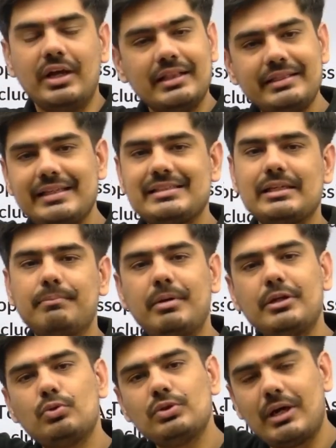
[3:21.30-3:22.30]
दिसंबर
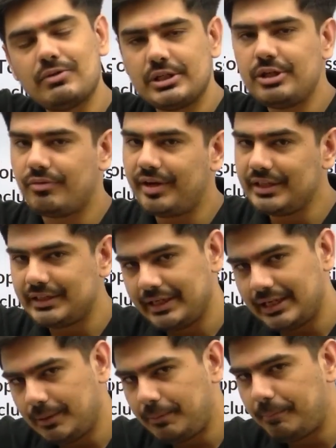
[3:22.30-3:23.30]
2023 के
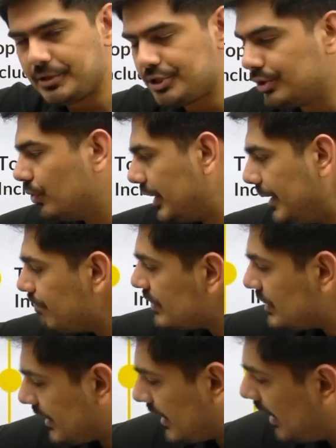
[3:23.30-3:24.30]
लिए प्रिपरेशन होगी
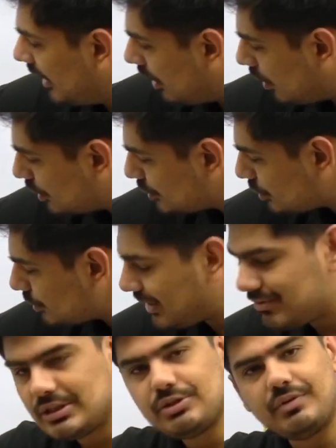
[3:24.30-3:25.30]
ठीक है और जो
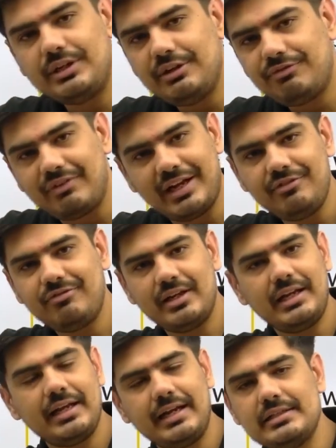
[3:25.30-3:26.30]
2025 वाला
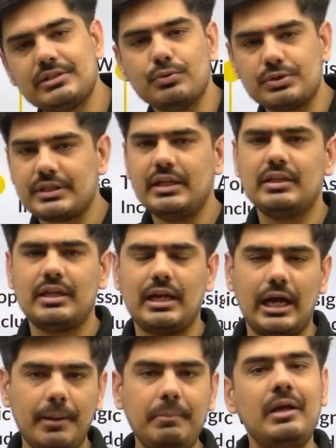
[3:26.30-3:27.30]
है गैस उसके अंदर
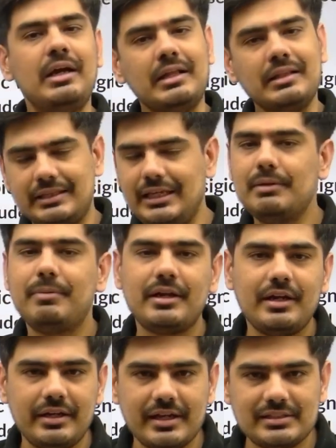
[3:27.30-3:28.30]
आप तीन बार
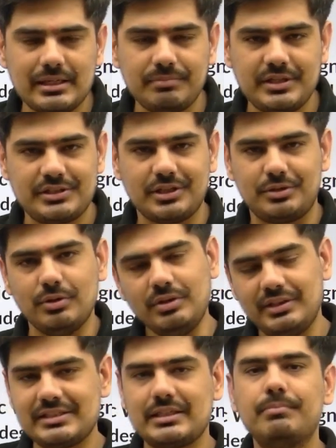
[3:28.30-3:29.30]
नेट एग्जाम दे सकते हो
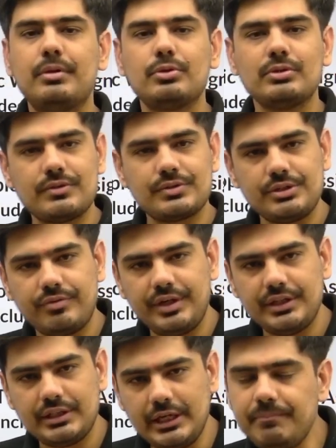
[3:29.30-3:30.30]
दिसंबर
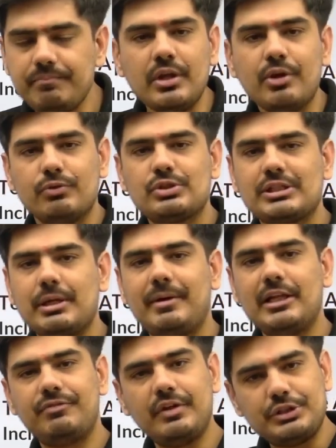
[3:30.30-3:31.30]
2023 उसके बाद
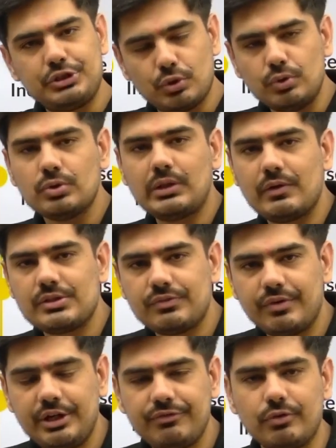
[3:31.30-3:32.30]
फिर जून
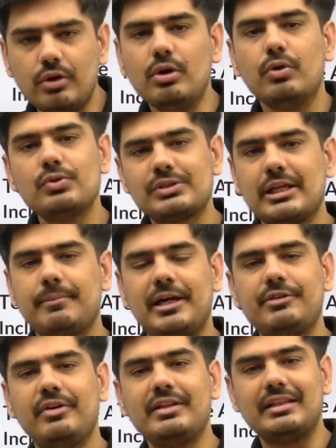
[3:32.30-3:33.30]
2024 उसके बाद
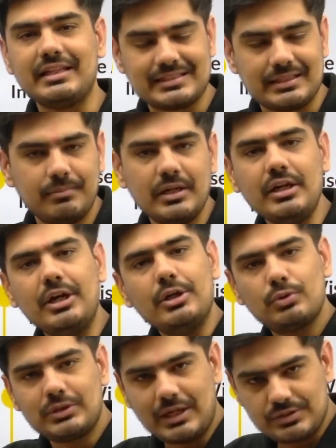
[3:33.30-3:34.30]
फिर दिसंबर
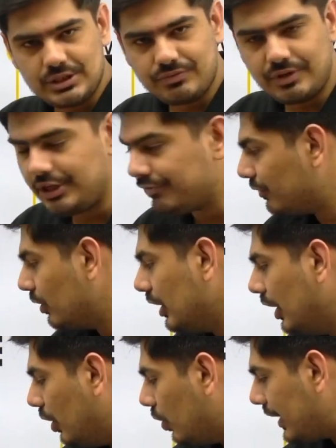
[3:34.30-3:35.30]
2024
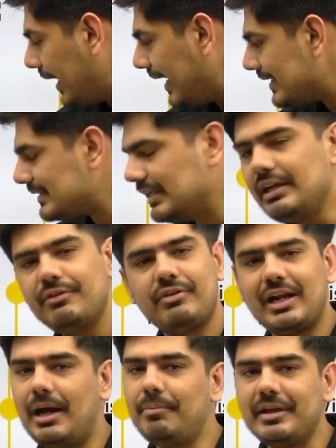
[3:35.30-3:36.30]
और ऐसे ही फिर
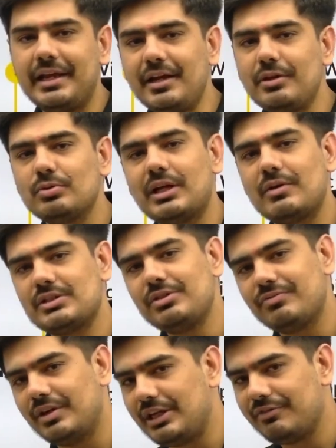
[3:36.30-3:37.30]
आप गेट
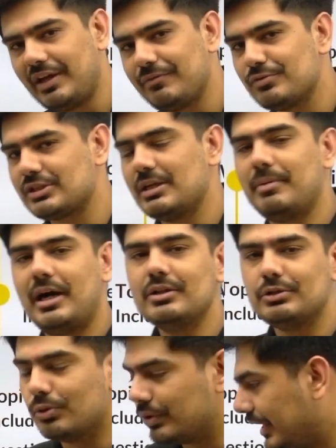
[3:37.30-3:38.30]
2025 उसके बाद
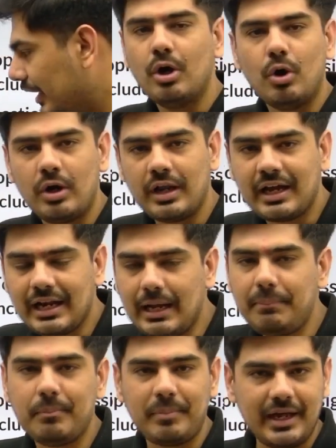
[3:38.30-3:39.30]
दोगे और अगर आप
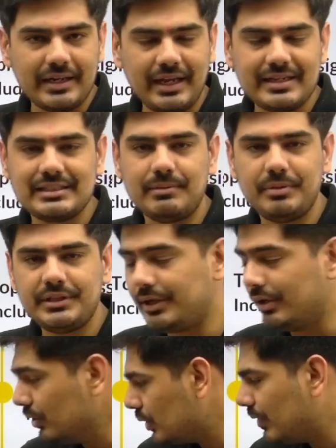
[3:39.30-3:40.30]
बार का एग्जाम भी दे रहे हो
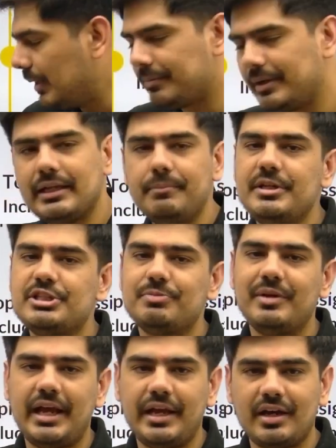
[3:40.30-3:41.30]
तो वो आपका इनके बीच में
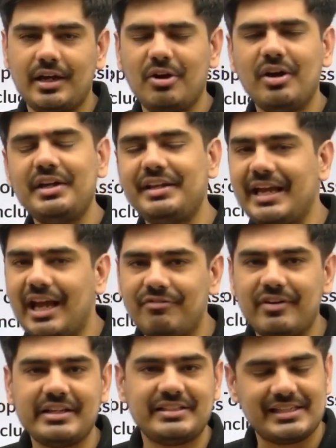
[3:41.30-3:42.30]
लाए कर रहा होगा टी एफ
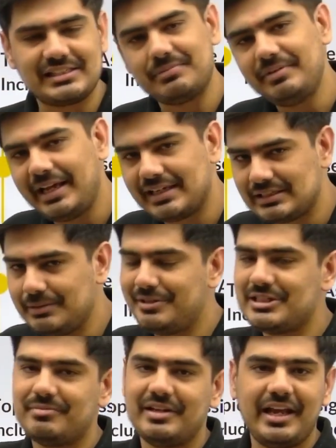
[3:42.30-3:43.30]
आर जेस्ट भी ऐसे बीच
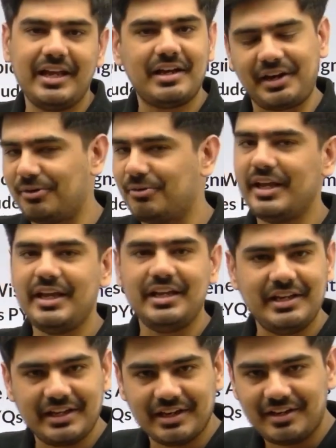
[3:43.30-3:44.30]
में लाए कर रहे होंगे इन्हीं
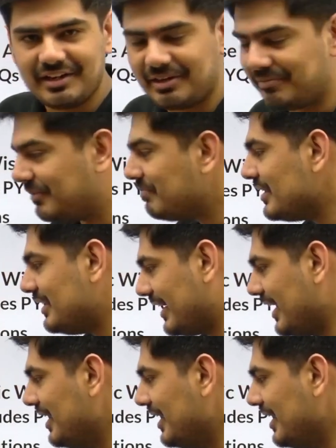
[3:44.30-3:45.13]
के अंडर में ठीक है